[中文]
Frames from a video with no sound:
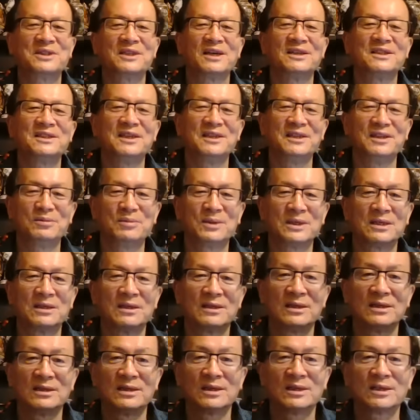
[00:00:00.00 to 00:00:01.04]
们都相信那不
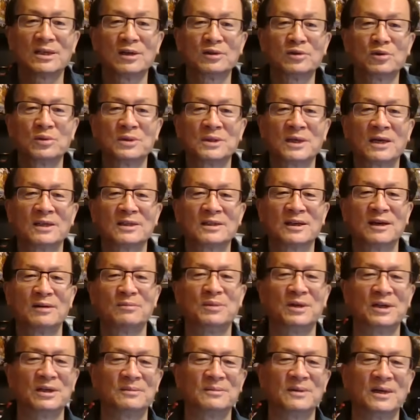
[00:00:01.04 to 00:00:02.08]
是上中下三
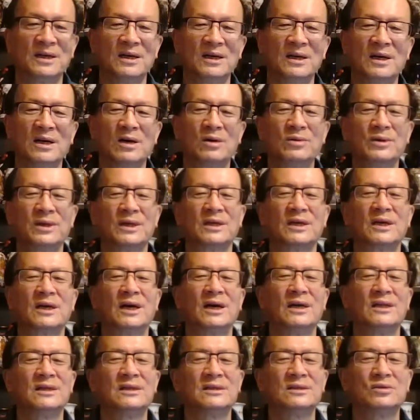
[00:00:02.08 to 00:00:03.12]
本嘛。后来一
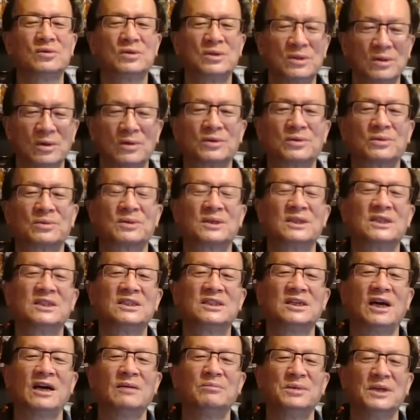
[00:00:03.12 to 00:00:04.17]
看，那是小说，
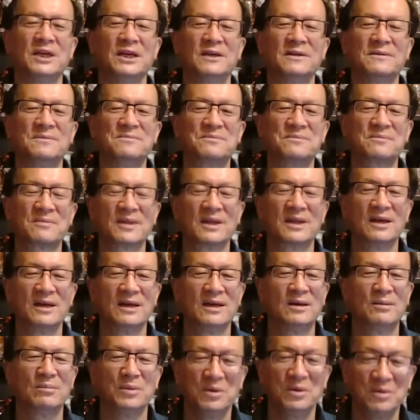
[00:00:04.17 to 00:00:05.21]
瞎编，
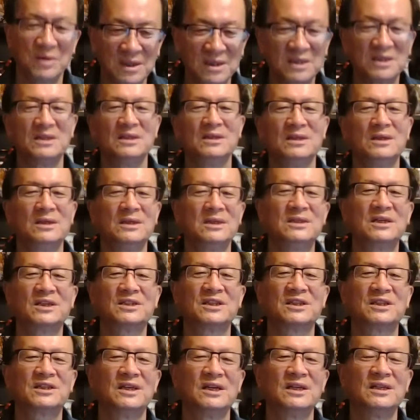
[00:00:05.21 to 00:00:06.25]
没有一句一下
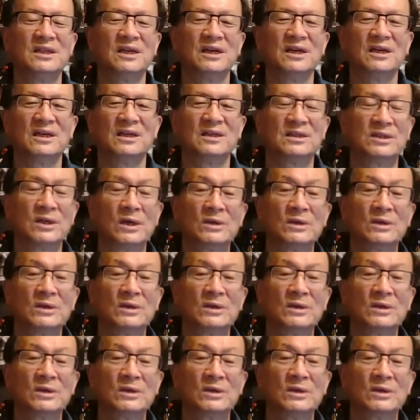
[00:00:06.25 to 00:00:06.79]
是真的。